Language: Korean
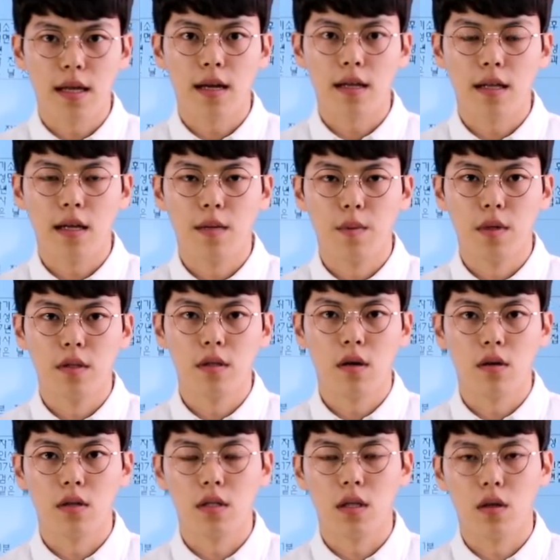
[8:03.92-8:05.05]

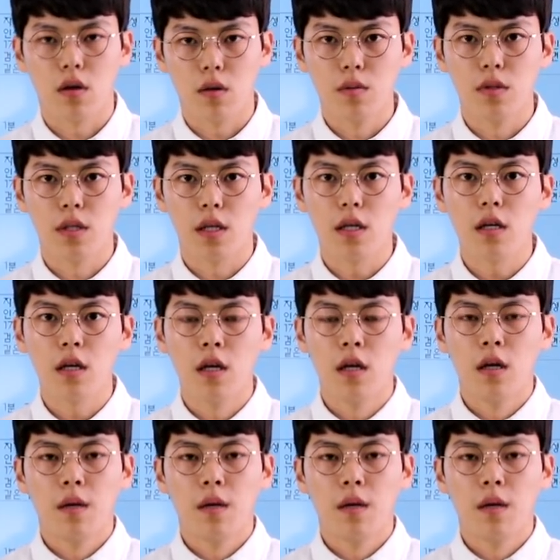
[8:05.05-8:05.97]
따라다니면서 이제 여러분들이